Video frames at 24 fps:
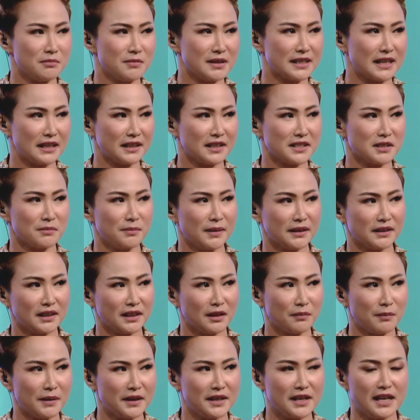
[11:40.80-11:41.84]
memberikan kesempatan
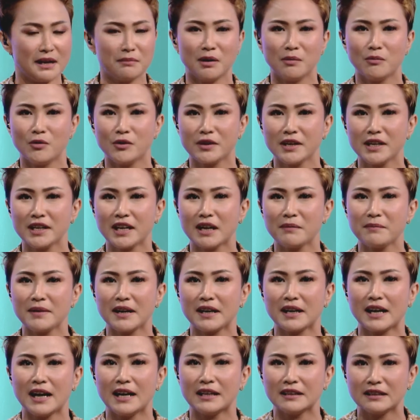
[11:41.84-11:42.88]
kepada Bang Boni, kami
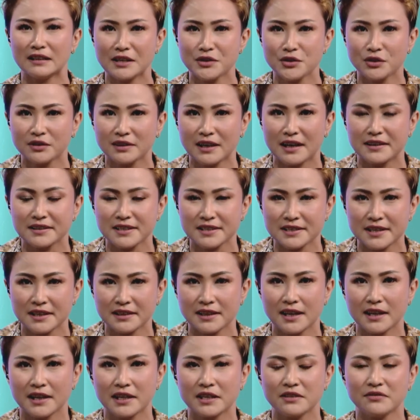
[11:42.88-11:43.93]
akan lanjutkan sesaat
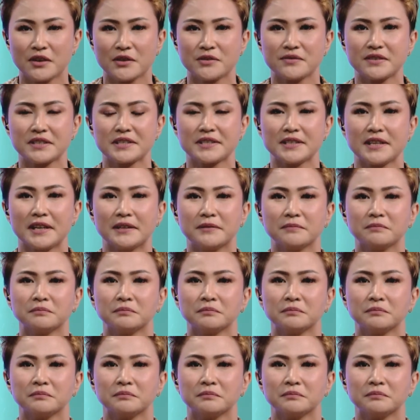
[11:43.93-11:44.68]
lagi di Forum Christian.